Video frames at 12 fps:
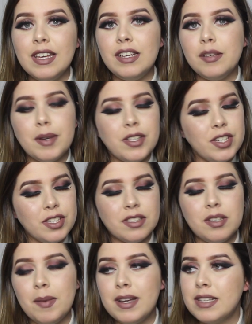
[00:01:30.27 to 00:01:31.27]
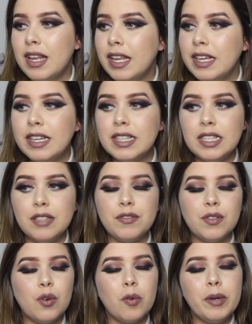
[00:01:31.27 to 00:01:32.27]
E, mas, gente, essa base ela é
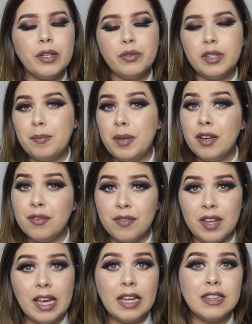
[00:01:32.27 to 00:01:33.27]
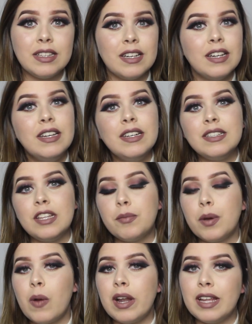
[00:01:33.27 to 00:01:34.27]
incrível, cobertura perfeita, tem
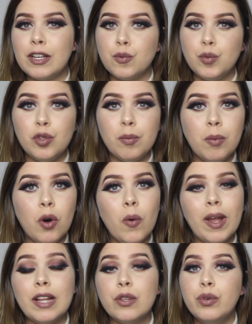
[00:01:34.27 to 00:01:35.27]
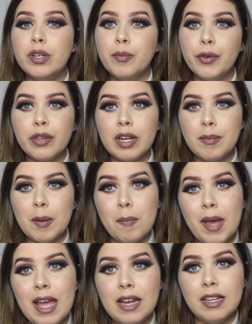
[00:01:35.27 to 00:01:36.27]
uma qualidade muito boa, ela dura muito na minha
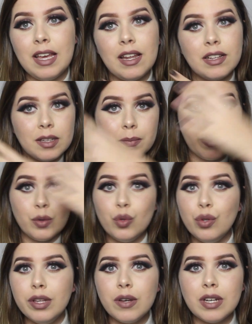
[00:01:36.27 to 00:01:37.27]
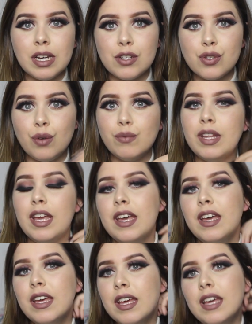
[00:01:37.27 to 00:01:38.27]
pele, ela tampa tudo que eu quero
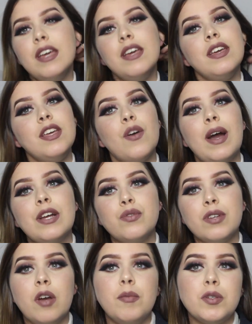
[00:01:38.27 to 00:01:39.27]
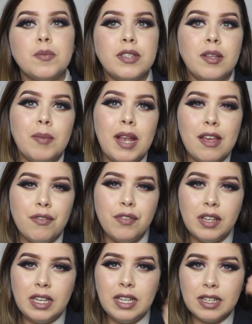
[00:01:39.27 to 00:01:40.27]
esconder e eu acho que ao mesmo tempo ela é
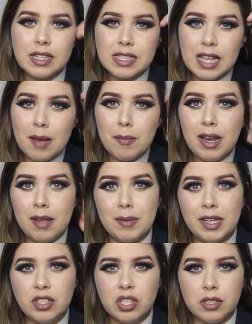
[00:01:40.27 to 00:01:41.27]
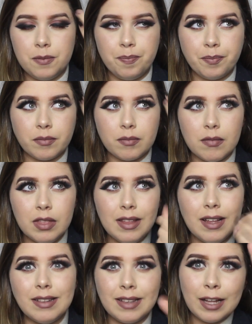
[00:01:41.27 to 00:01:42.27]
fininha, sabe? Ela é mais
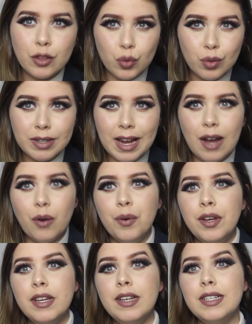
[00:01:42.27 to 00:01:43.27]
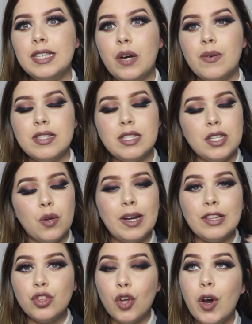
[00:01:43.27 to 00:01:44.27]
natural. Então, assim, eu
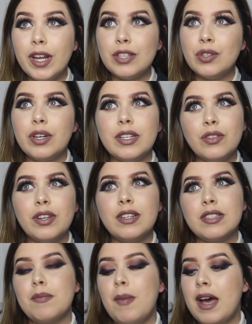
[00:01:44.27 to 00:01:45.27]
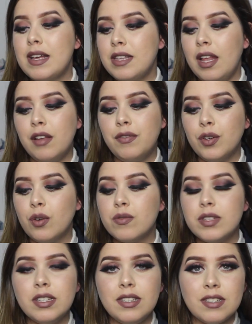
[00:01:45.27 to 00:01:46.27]
adoro, adoro, adoro essa base. Ela foi
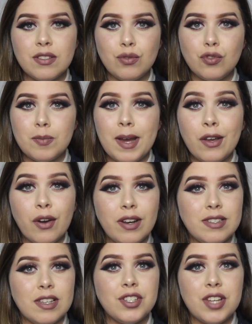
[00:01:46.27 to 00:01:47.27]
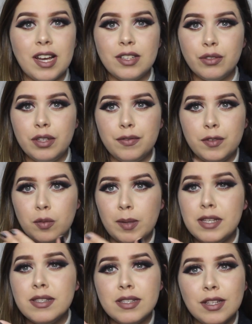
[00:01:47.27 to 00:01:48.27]
com certeza um dos maiores achados. Eu devo ter
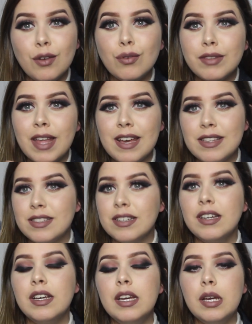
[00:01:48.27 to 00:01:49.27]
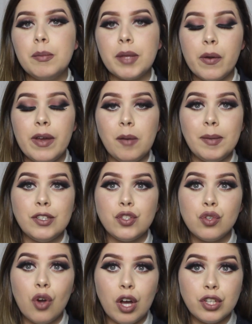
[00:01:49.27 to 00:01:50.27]
umas cinco dessa, porque eu
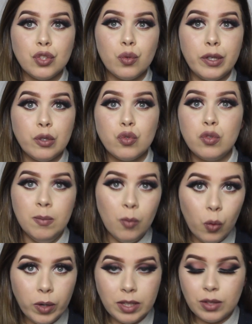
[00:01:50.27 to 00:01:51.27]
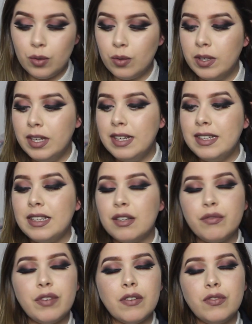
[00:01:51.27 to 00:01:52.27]
realmente gosto e uso muito.
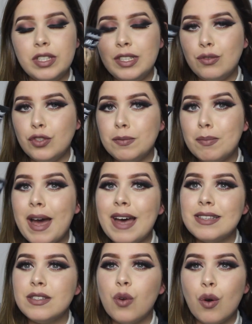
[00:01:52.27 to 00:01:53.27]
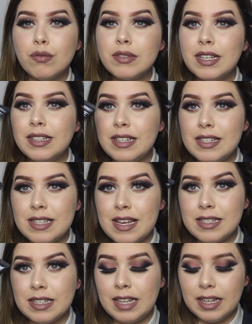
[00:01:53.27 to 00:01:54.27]
Então, favorito de base com certeza é
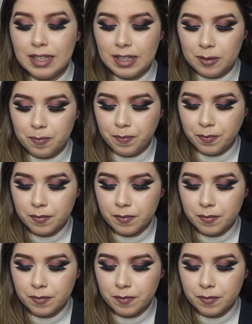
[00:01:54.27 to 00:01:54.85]
essa daqui.